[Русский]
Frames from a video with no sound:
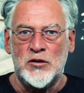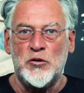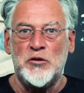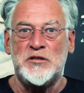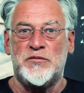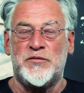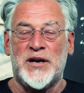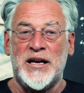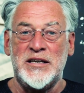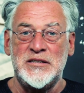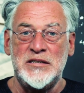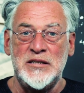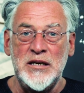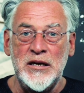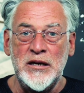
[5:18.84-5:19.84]
То есть в
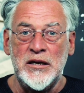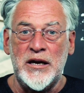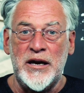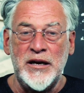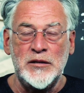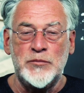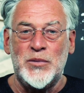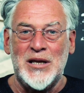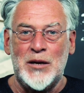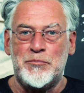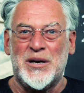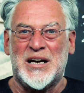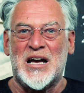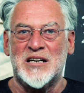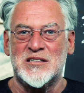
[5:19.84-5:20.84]
России это была
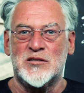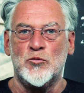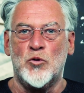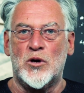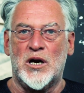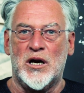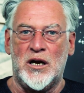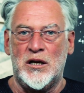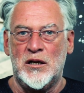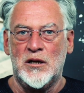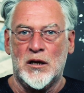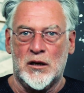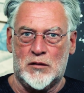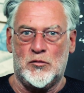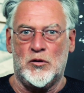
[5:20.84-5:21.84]
показуха.
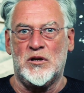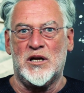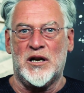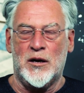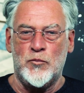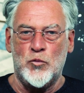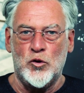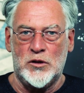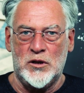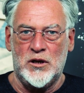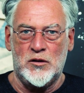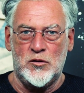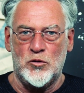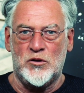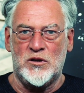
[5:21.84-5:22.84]
Кто не
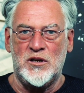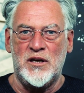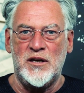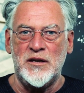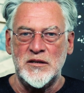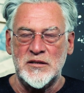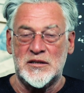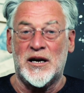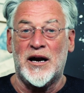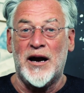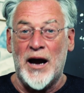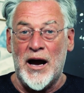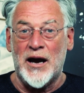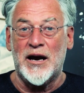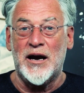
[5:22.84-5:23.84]
работает, тот не ест.
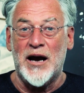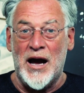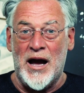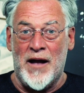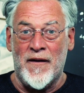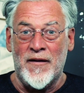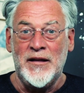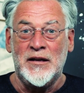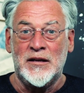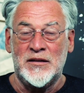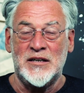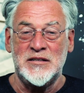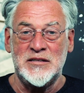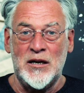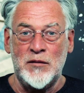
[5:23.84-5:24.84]
Ха-ха.
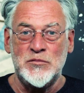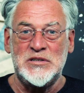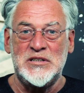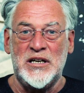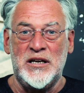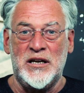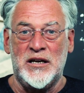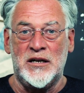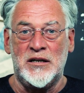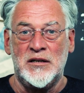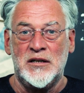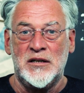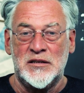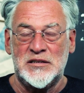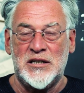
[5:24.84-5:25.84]
На самом деле
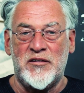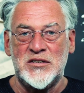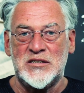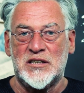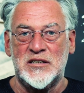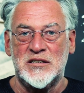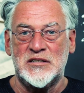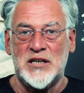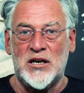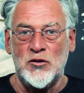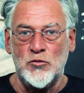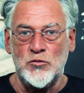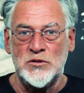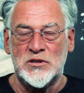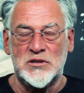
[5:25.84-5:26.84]
Советский
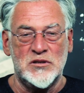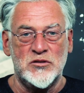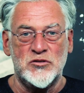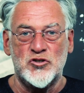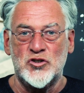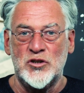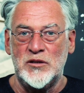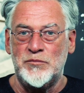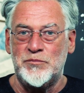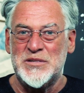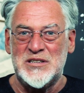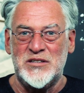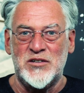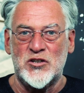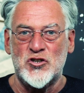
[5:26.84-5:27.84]
Союз жил
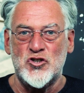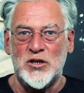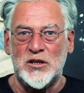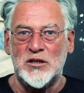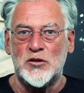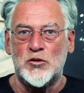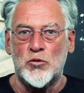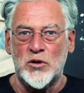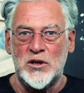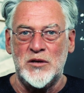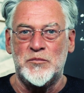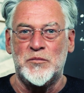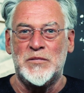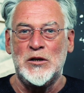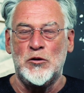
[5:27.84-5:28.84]
по совершенно
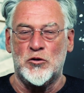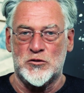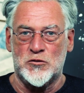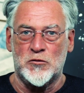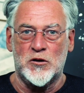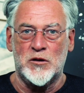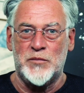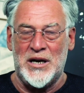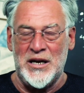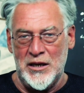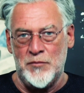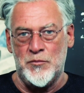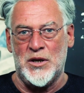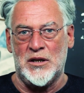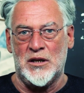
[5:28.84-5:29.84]
другим лозунгам, а
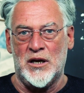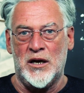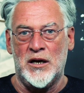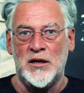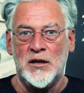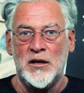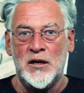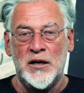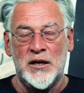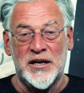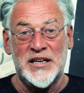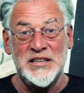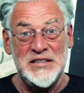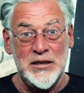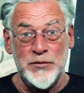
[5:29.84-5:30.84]
именно
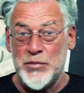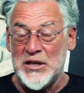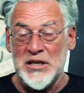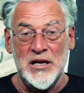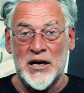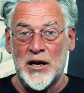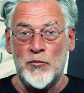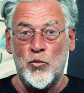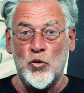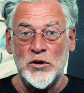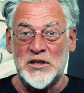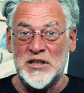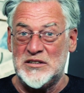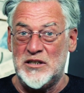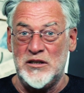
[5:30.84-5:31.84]
«где бы не
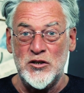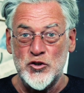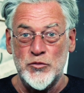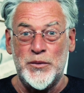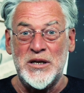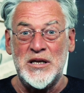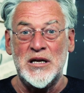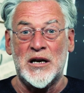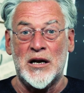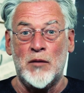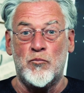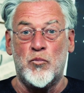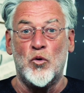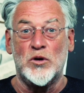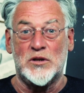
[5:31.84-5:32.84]
работать, лишь бы не
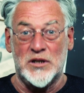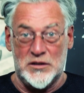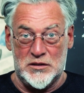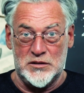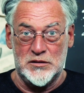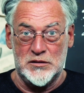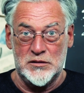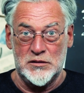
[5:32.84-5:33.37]
работать».